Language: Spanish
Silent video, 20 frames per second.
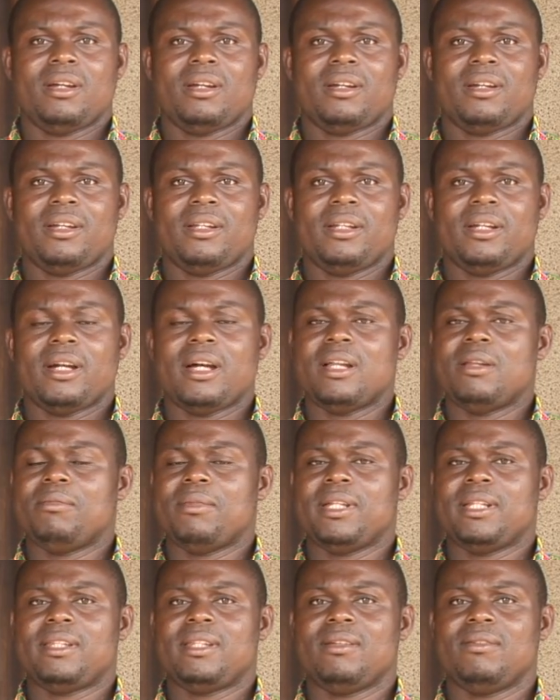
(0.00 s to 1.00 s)

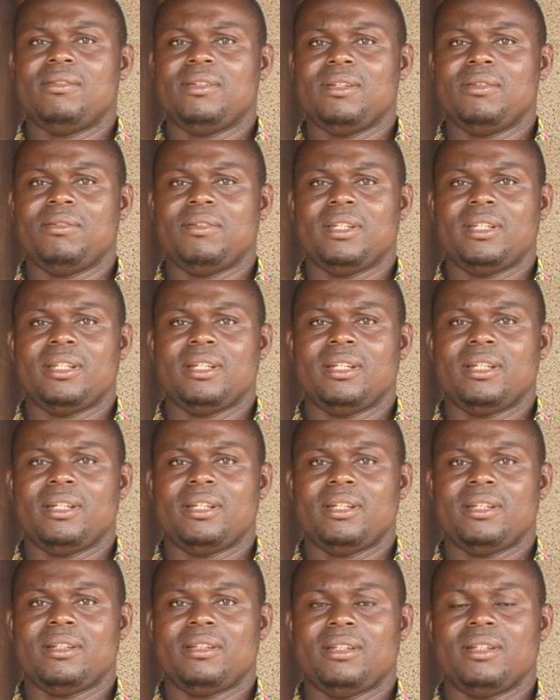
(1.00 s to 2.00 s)
Generalmente vive
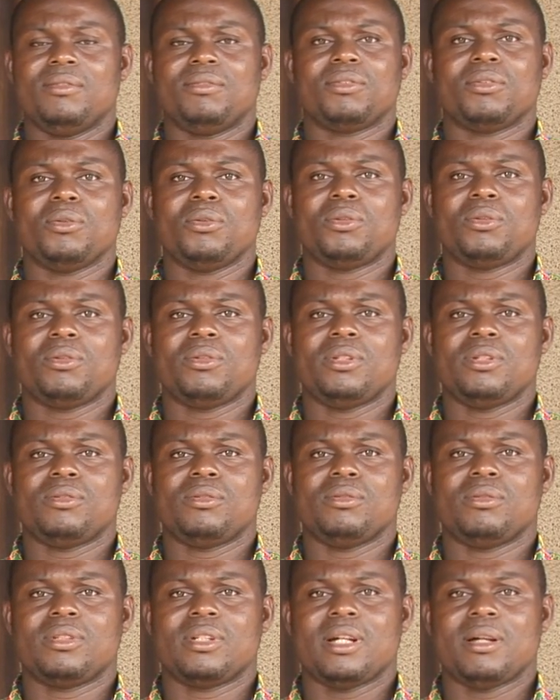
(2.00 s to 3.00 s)
de, de frutos de
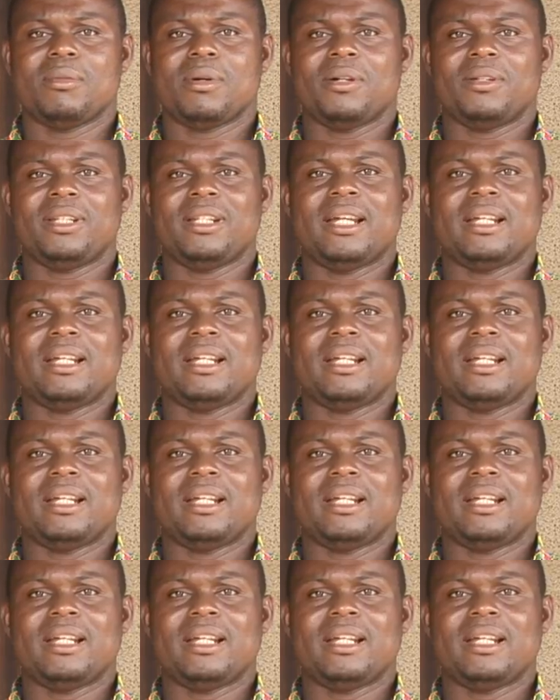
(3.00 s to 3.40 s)
su trabajo, de